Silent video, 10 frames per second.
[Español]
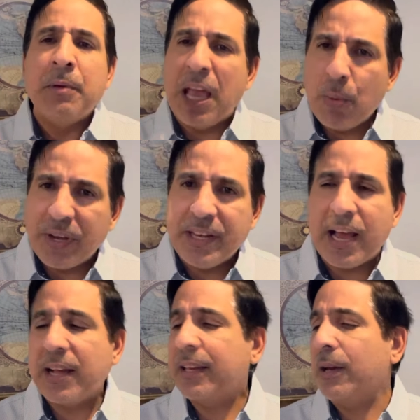es
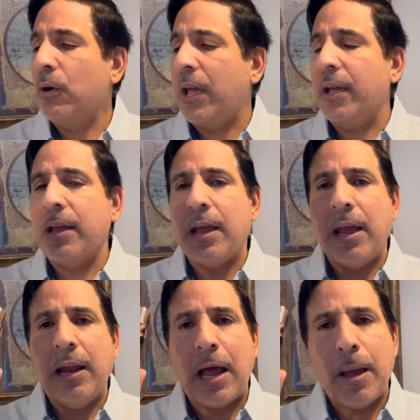verdad que
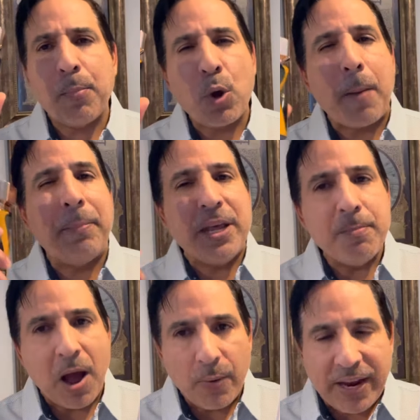en, la época de
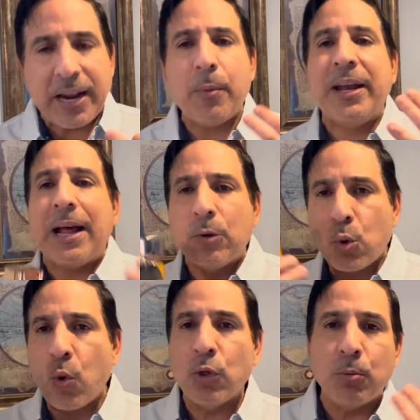primavera, verano es
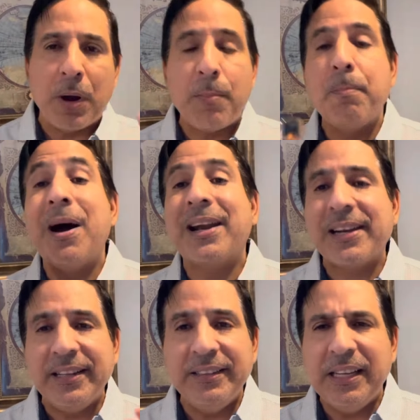cuando más va a
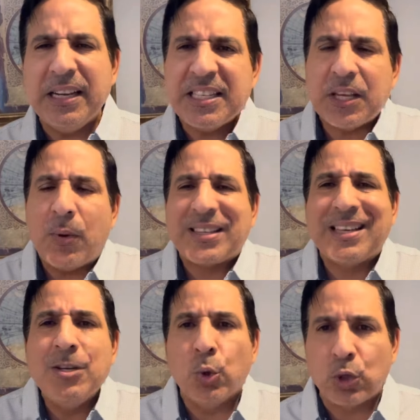rendir y se va a
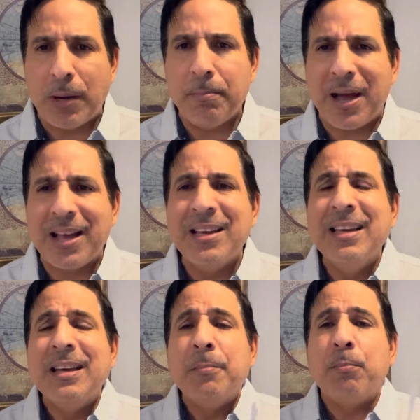hacer notar más
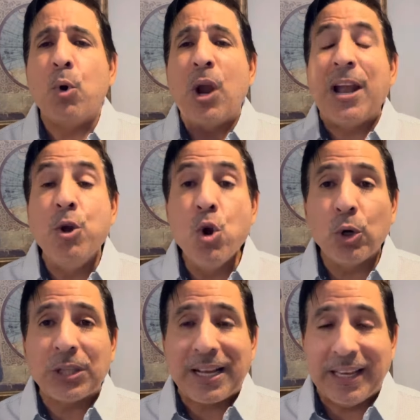por las
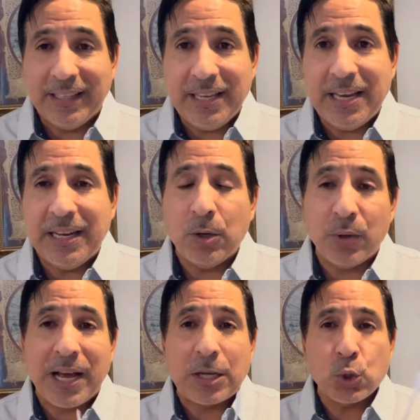notas que tiene, ¿no
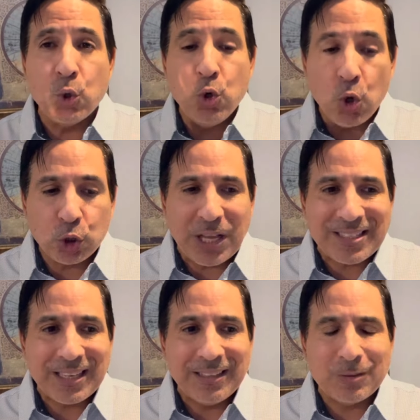era? Que son
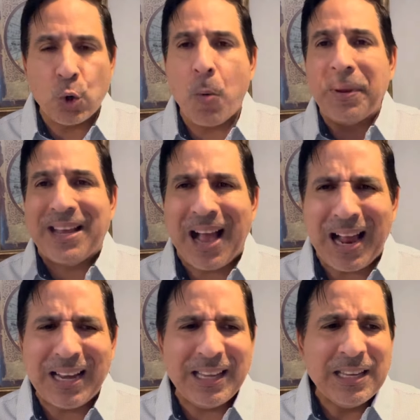notas
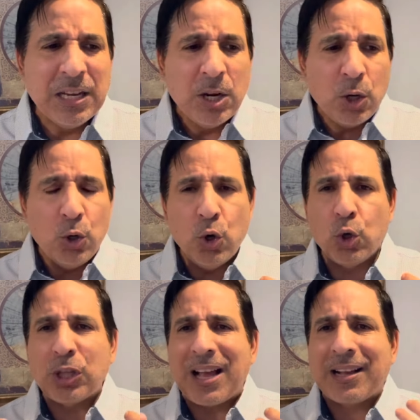tropicales,
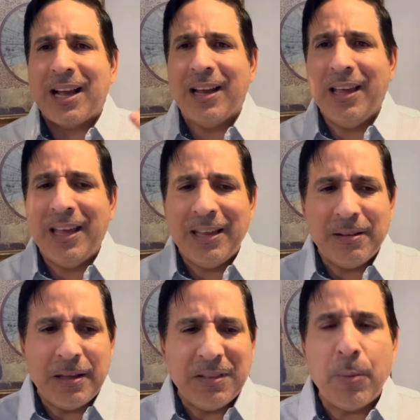notas eh,
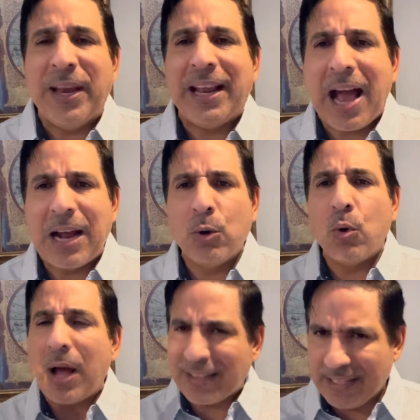eh, de
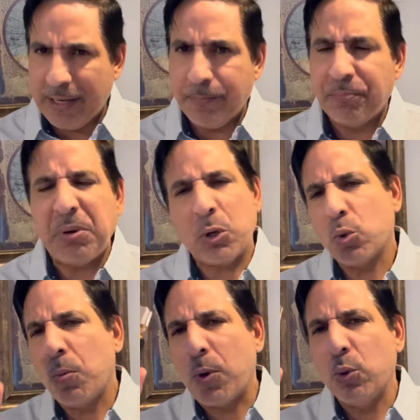verano, así. Pero
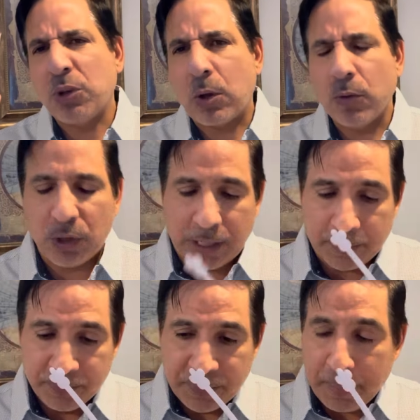tú lo puedes usar quieras.
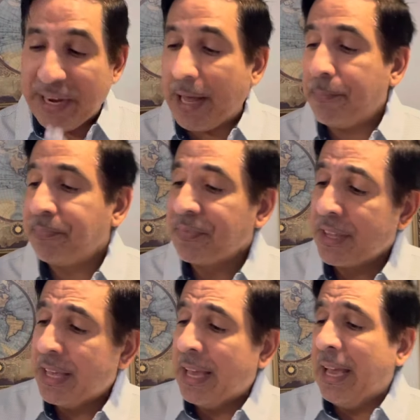Mira,
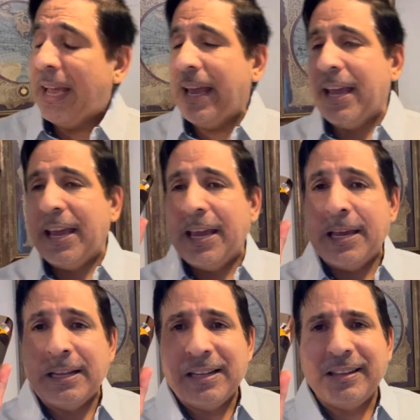
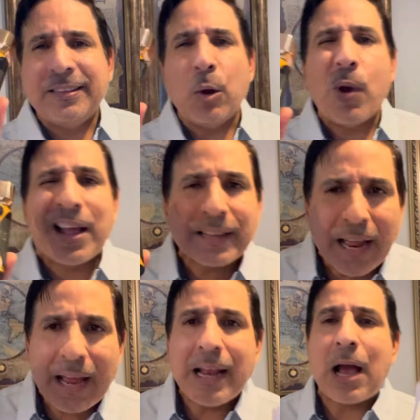eh, te voy a
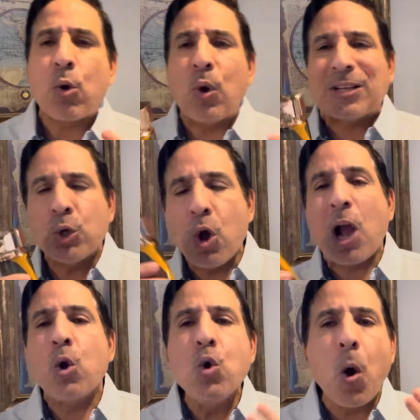traer a colación
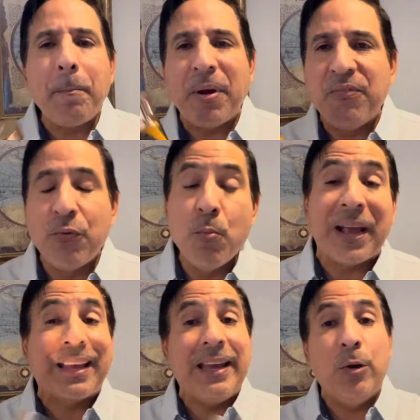algunos
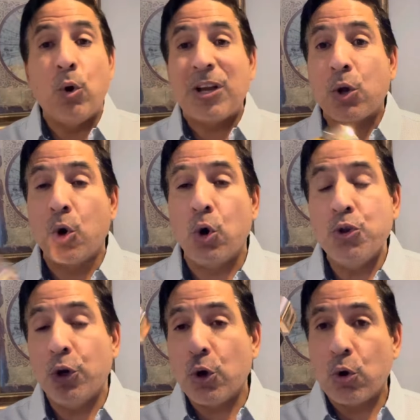perfumes que no es clon.
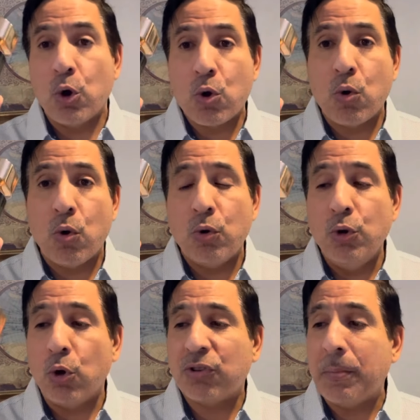Yo no conozco,
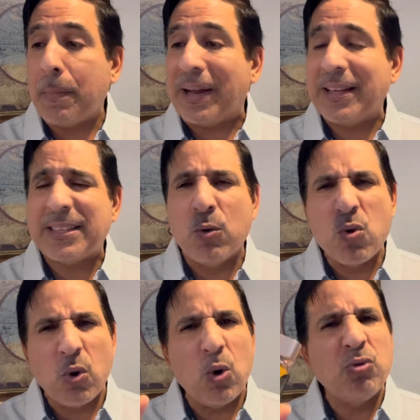no se me parece un
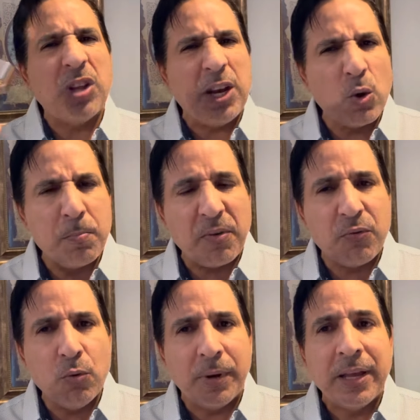clon de ningún
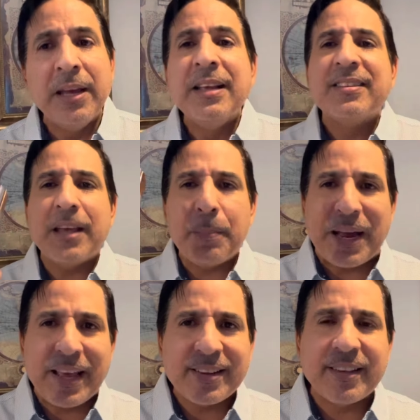perfume. Se
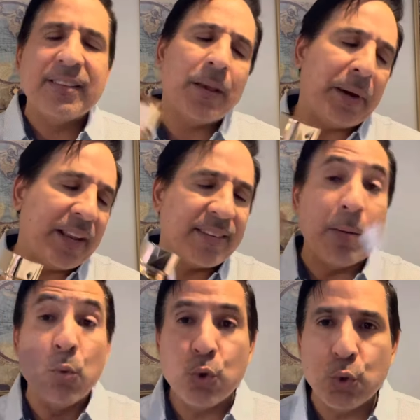parece, se parece a
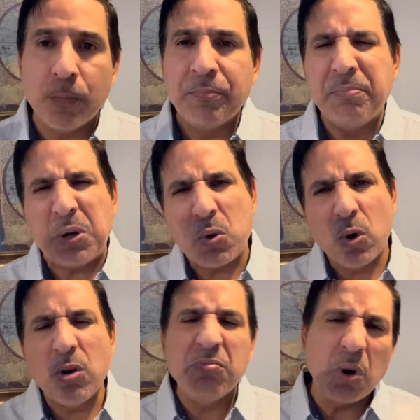mucho, pero
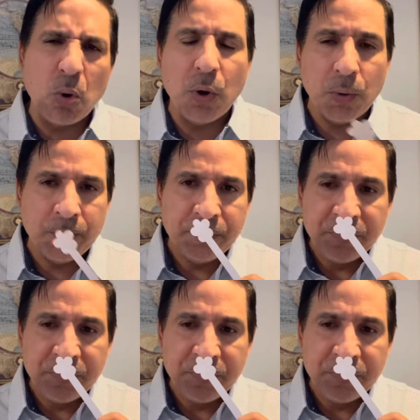clon no lo veo.